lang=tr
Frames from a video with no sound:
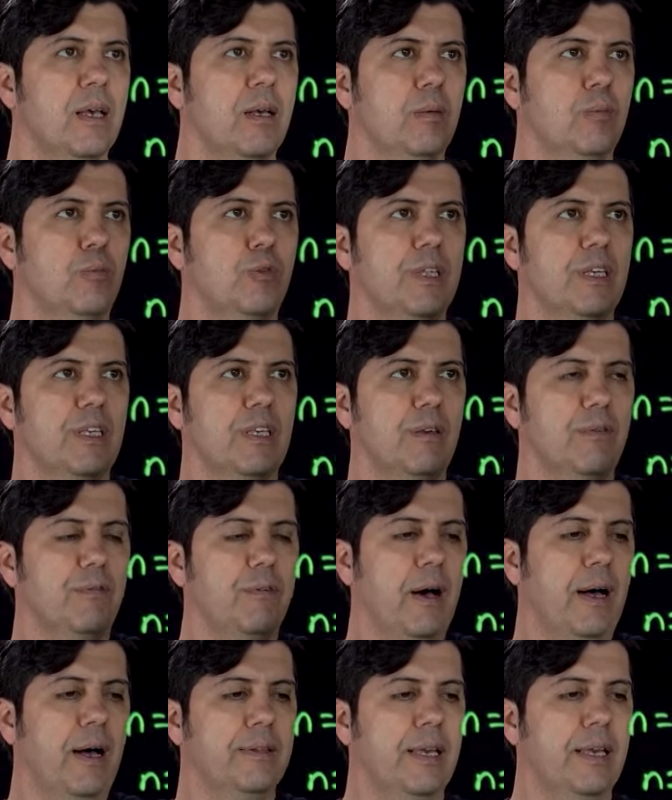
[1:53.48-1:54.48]
Buradaki
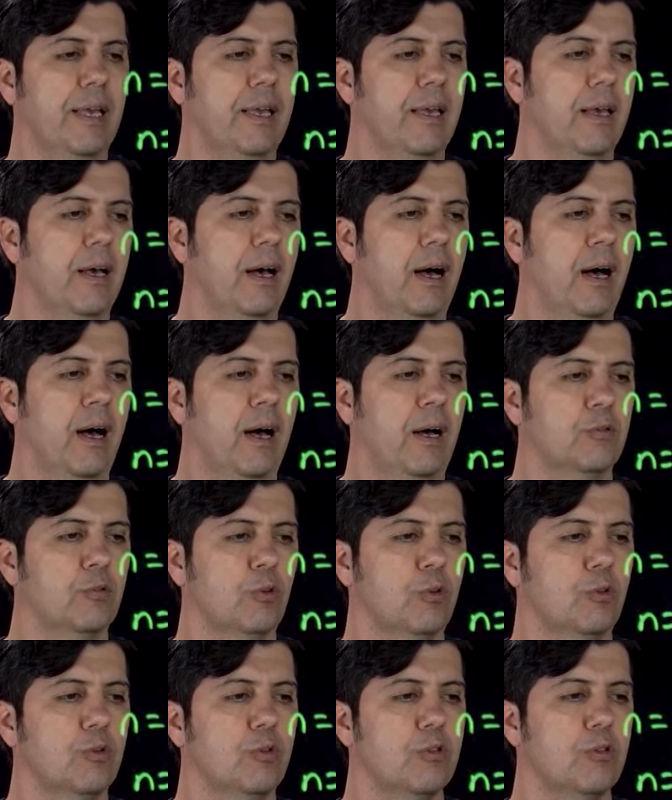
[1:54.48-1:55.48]
ifade
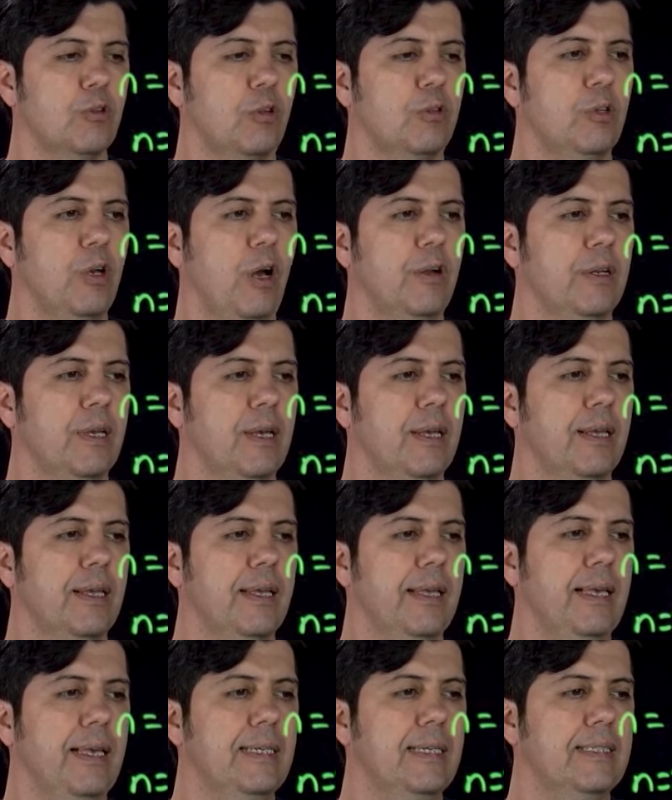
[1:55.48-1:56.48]
A9 oluyor.
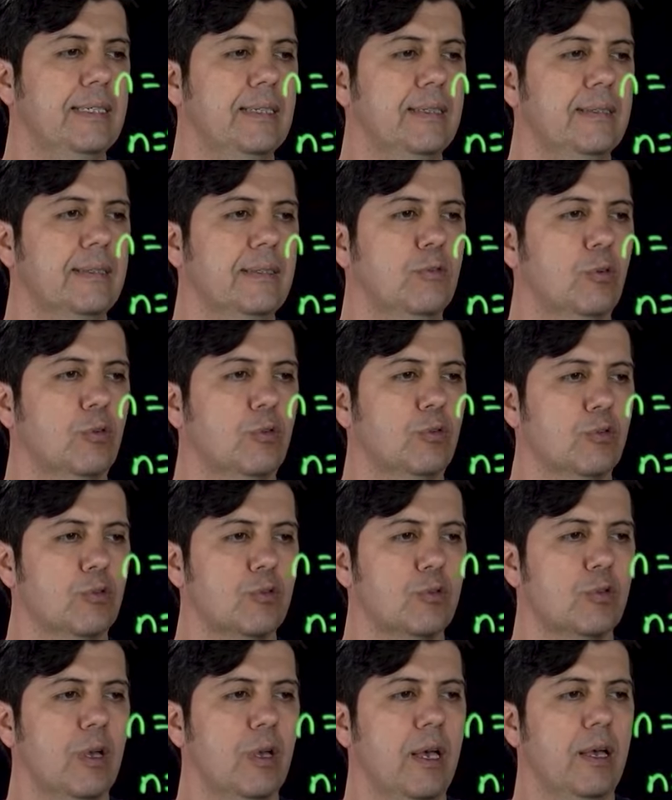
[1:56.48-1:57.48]
Eşittir
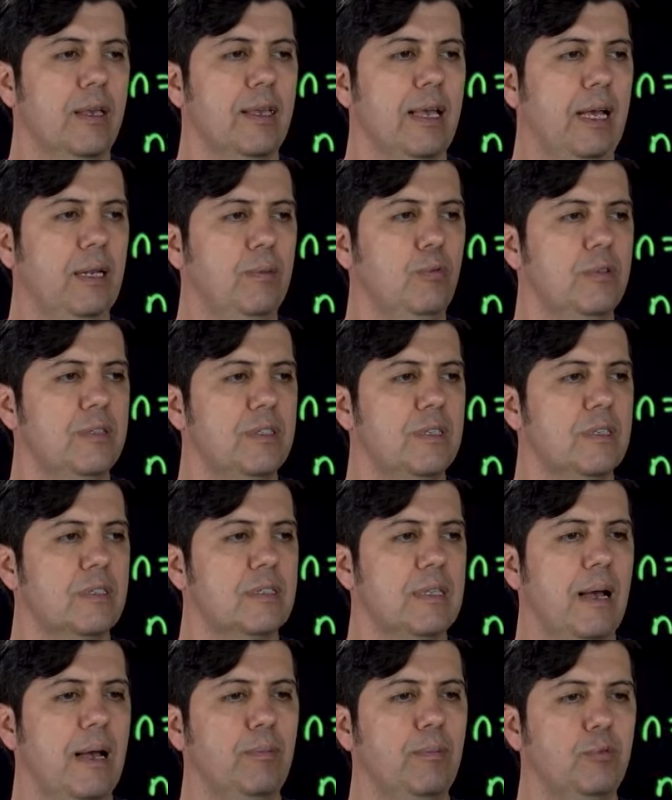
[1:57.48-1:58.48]
9. Yani bu
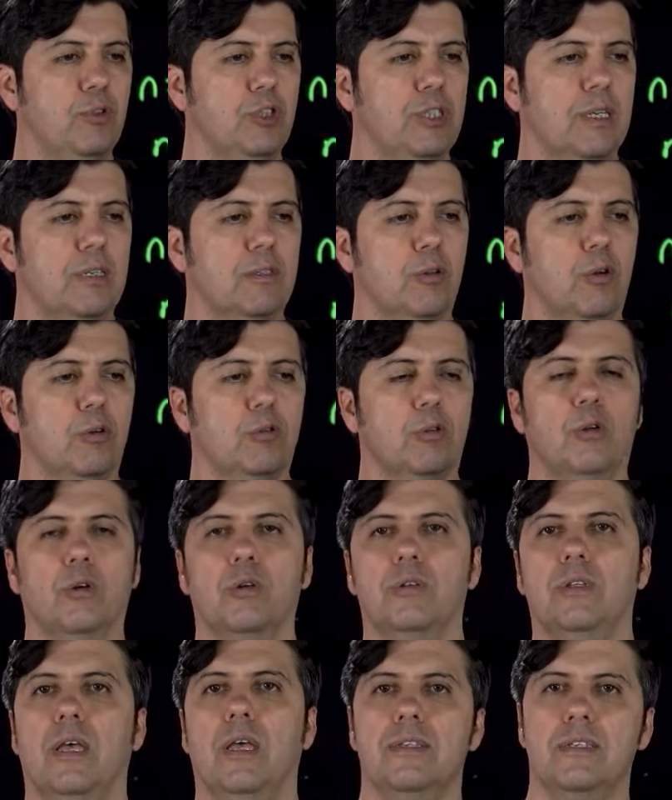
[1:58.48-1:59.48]
sistem bu şekilde nokta
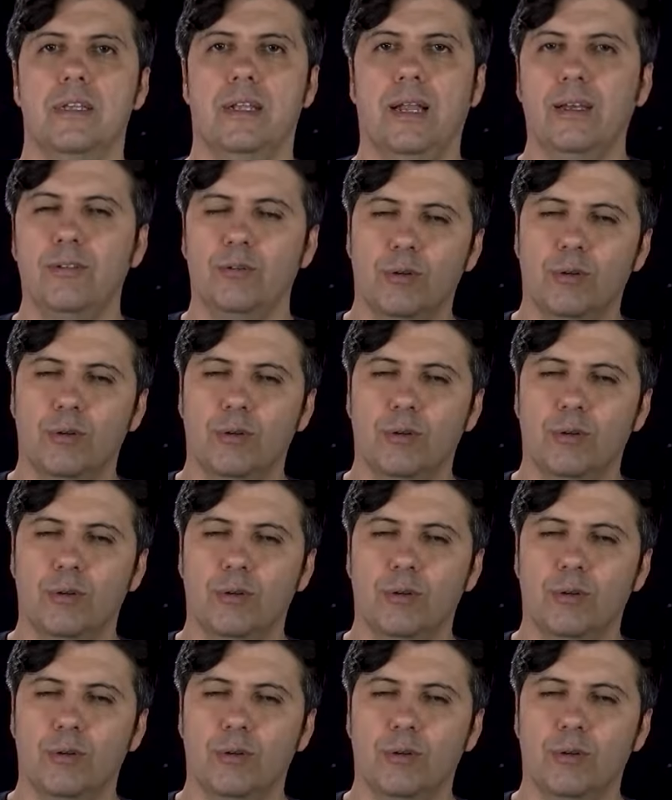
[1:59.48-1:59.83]
nokta yazarak